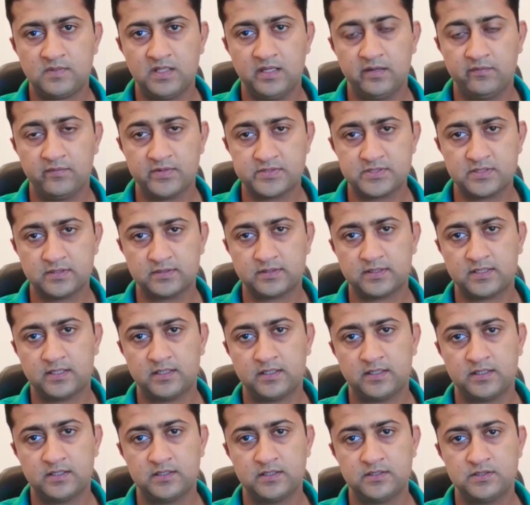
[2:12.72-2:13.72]
इन्वेस्टर्स
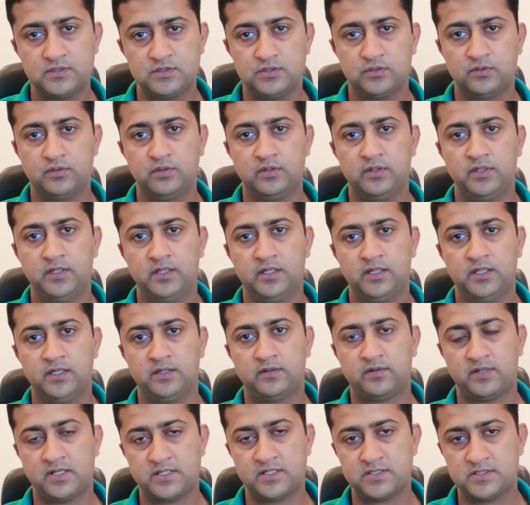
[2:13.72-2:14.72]
का जो
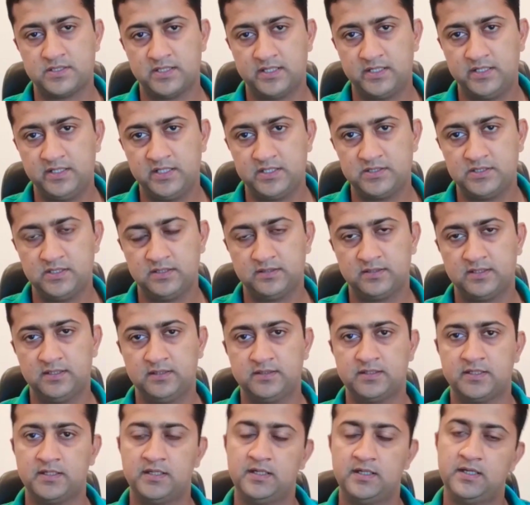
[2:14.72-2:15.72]
ट्रस्ट है डी एच ए इसकी
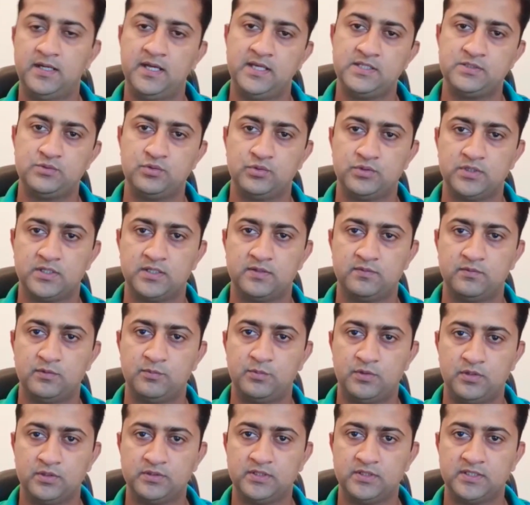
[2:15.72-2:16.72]
तरह एज़ यूजल वो
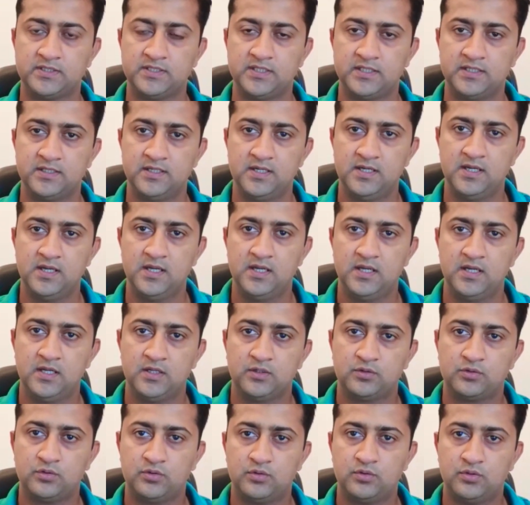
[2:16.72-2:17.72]
बहुत ज़्यादा है
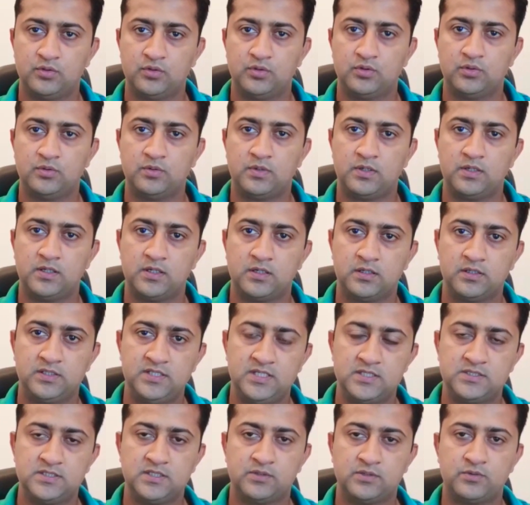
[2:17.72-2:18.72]
तो
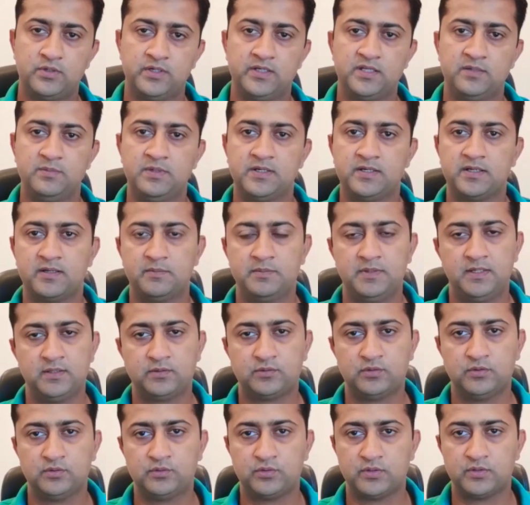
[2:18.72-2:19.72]
डी एच ए कोयटा में अगर मैं
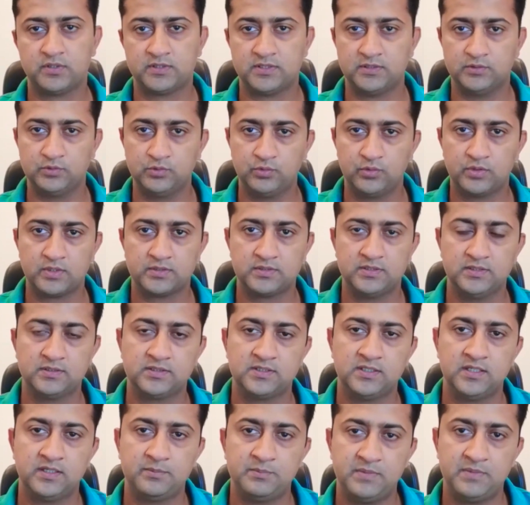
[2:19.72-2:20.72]
इसको थोड़ा सा दूर रस
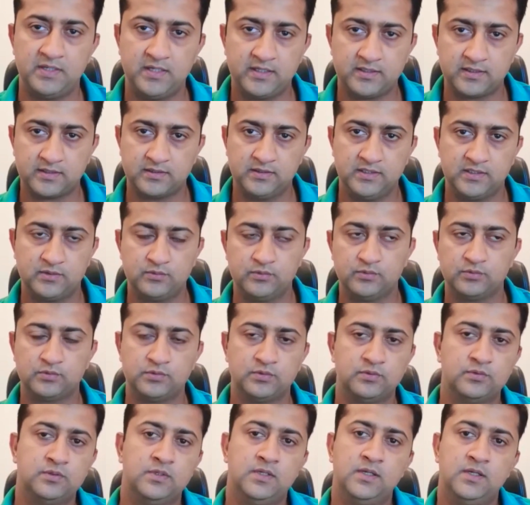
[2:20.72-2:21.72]
इसके मैं अगर देखूँ तो